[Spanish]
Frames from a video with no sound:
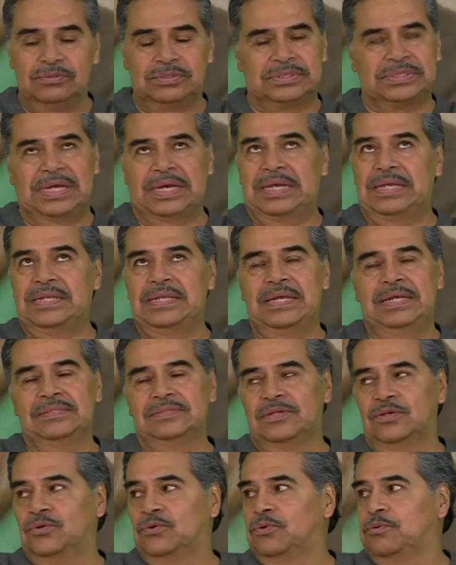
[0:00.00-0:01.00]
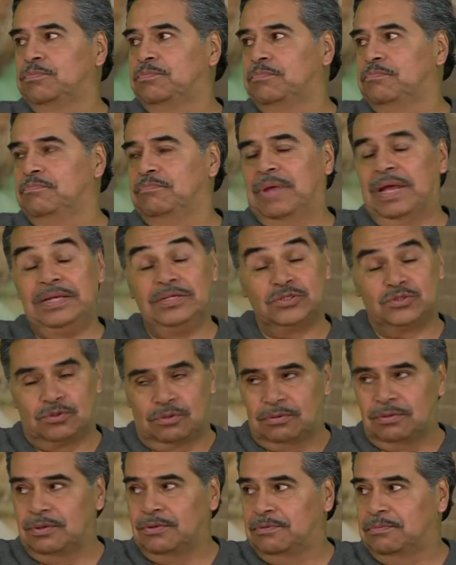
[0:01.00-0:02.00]
está genial, señor maestro,
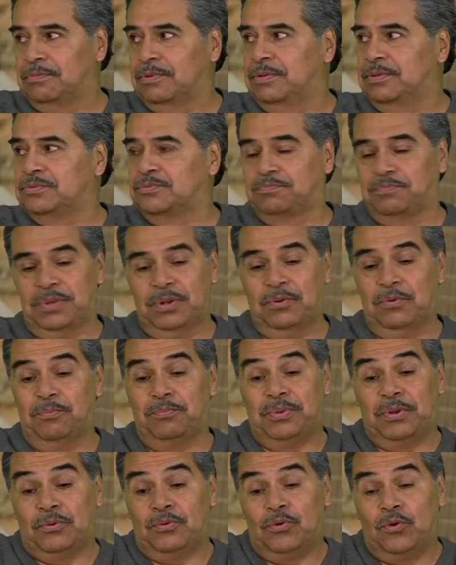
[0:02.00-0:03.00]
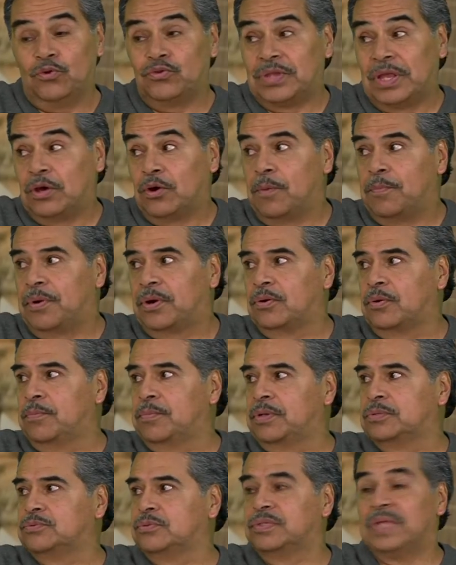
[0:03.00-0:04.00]
pero, pero no tengo para
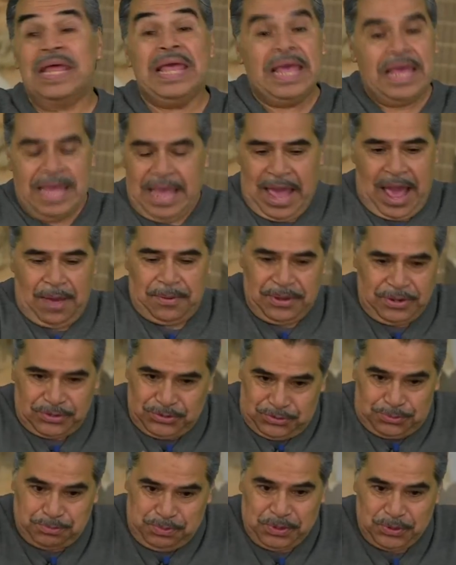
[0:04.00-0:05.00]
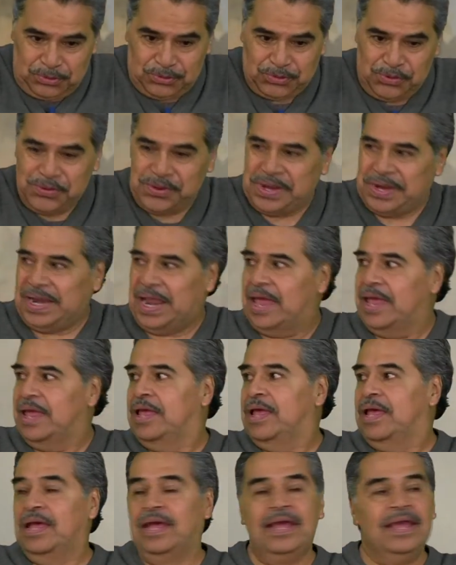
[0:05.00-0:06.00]
comprar su A ver, pero tóquela.
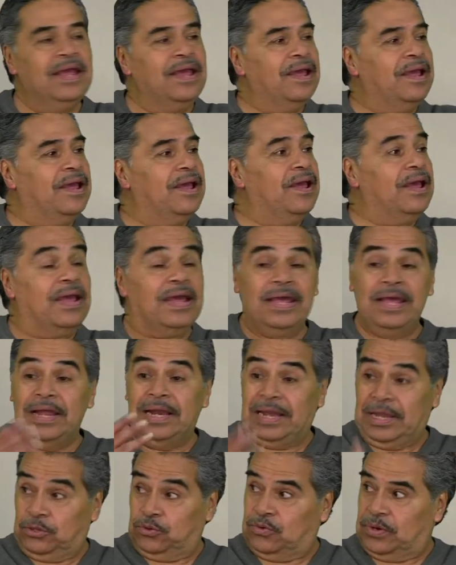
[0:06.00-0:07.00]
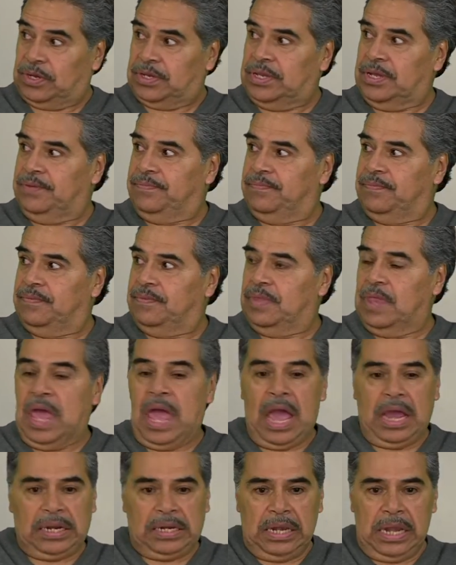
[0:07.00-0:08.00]
¿La tocaría?
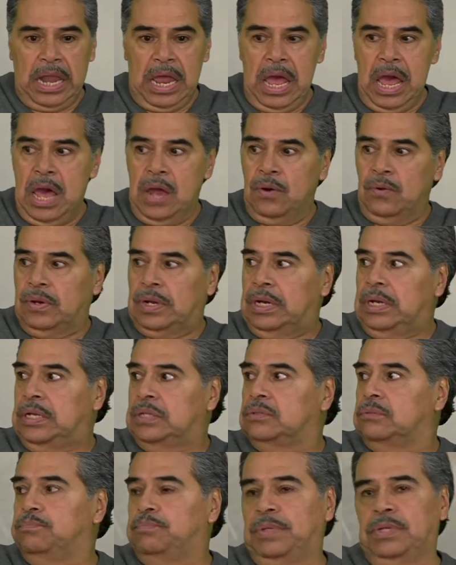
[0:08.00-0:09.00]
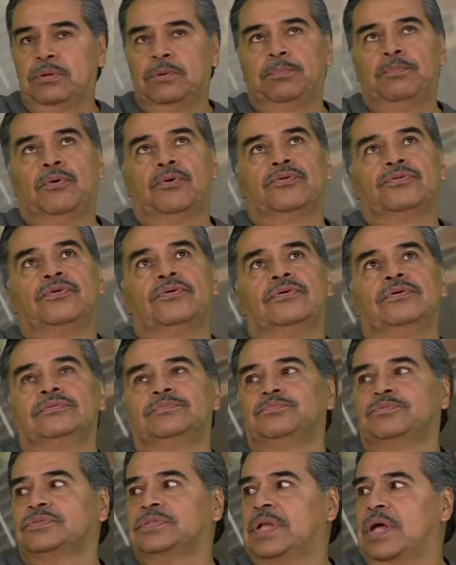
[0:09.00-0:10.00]
Claro que la, pero por Dios,
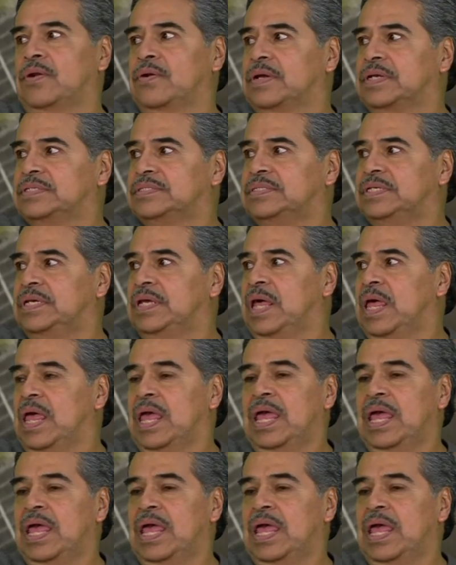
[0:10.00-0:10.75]
pues claro que sí.